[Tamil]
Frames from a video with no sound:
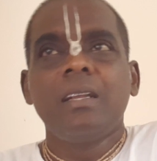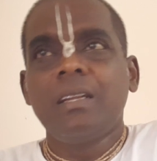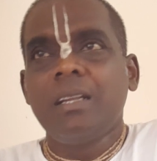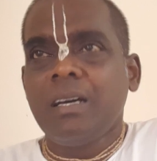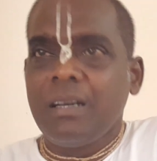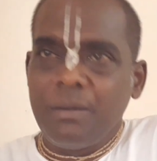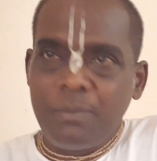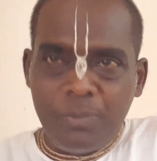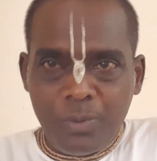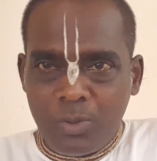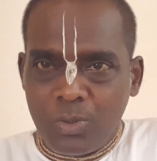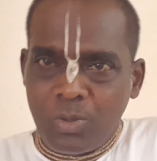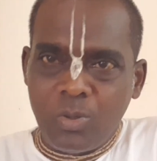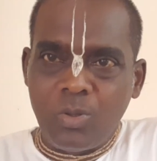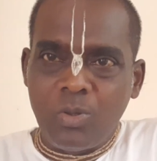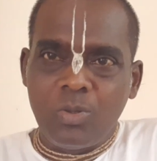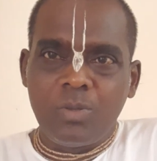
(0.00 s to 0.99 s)
நான்
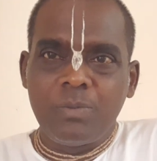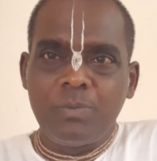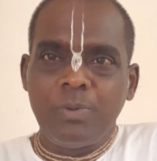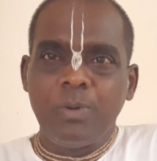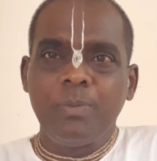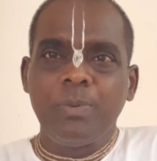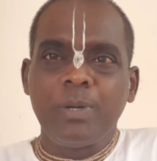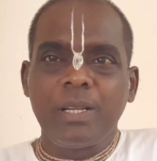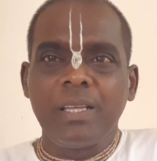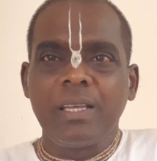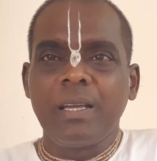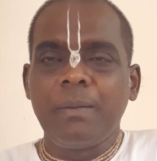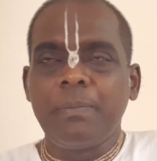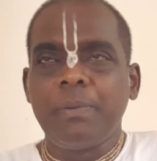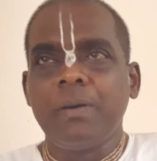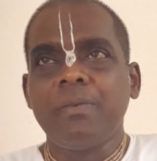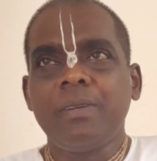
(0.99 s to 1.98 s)
போகணும் போக போகிறேன்
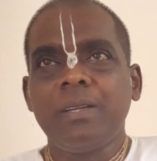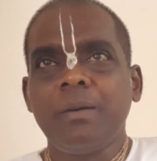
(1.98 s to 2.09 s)
எங்கள் அப்பா